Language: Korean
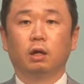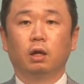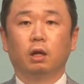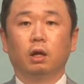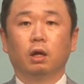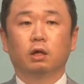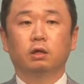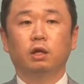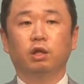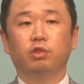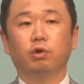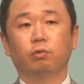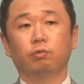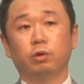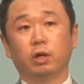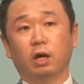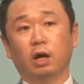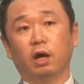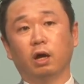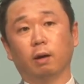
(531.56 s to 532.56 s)
그래서
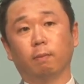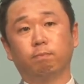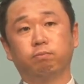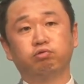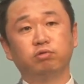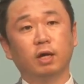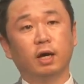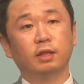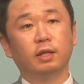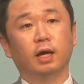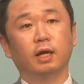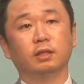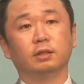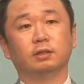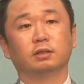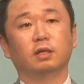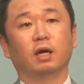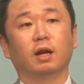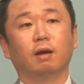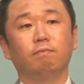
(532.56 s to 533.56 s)
우리가 불안한
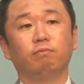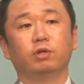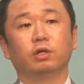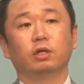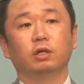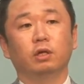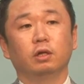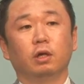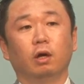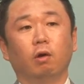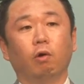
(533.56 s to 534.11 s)
사람들,